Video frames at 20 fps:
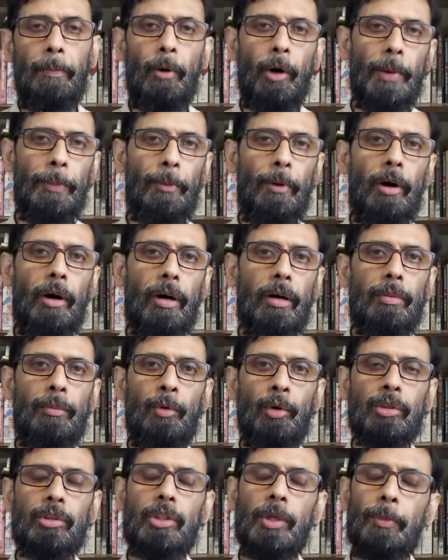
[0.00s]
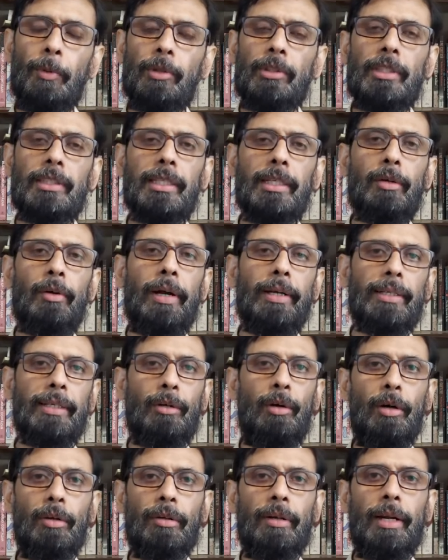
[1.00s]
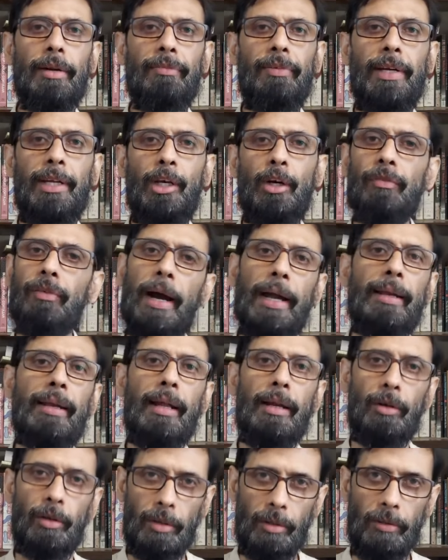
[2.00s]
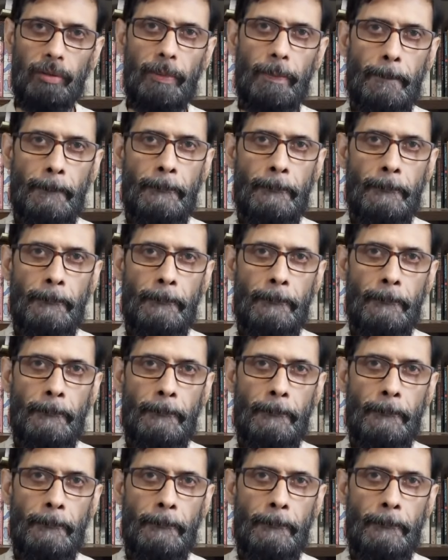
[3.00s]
পরপর মধ্যপ্রদেশের কয়েকটা ঘটনার ভিডিও ভাইরাল হলো